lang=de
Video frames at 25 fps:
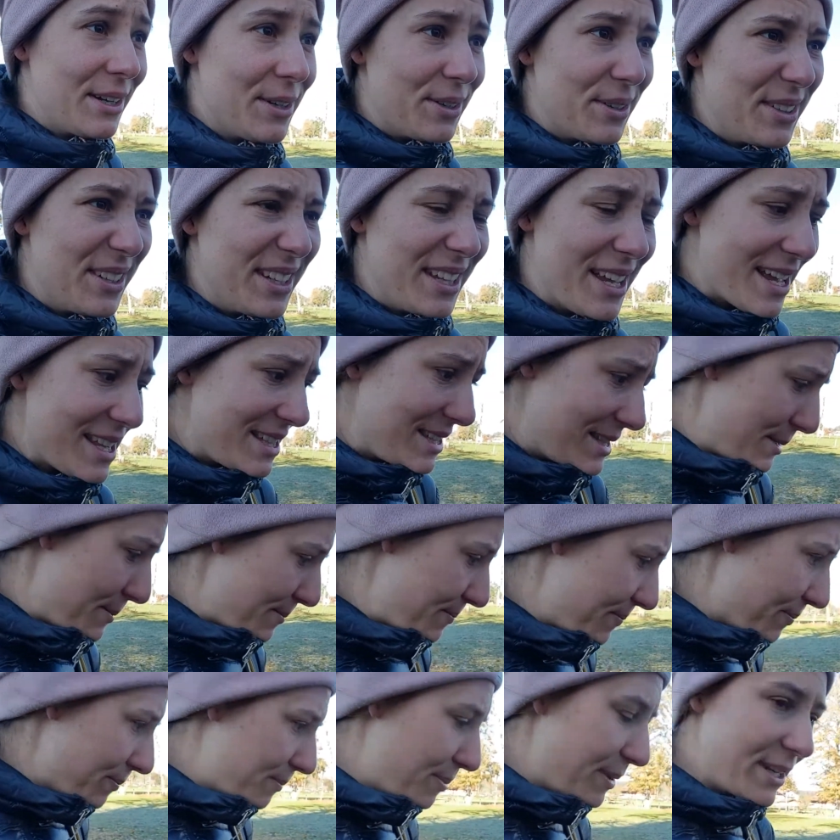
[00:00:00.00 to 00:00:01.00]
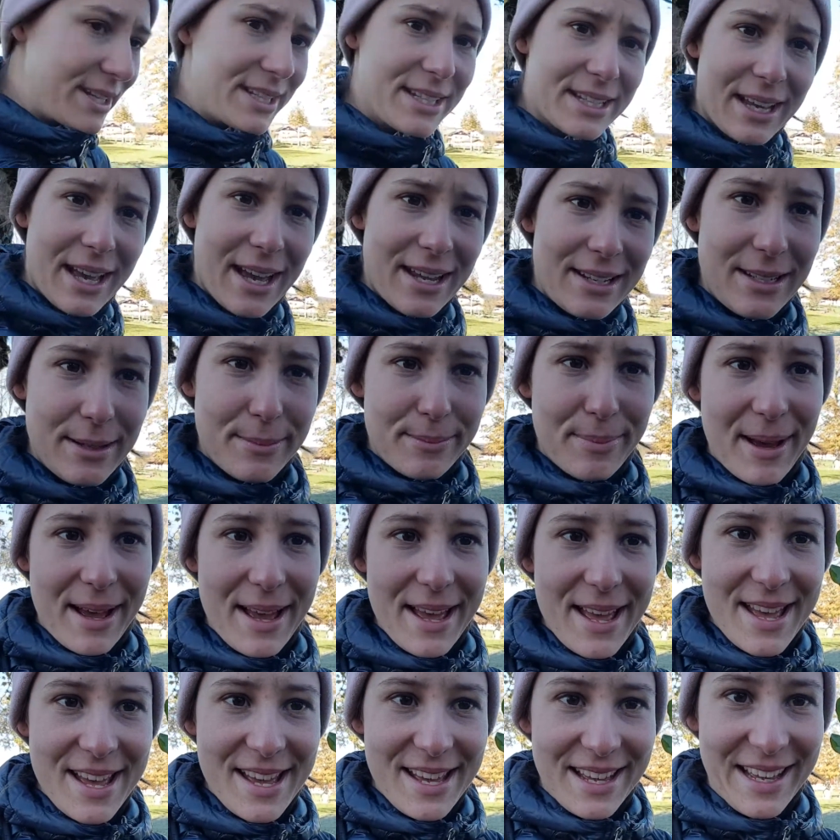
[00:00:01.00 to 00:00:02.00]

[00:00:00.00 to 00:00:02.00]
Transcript: Und jetzt bin ich gerade dabei,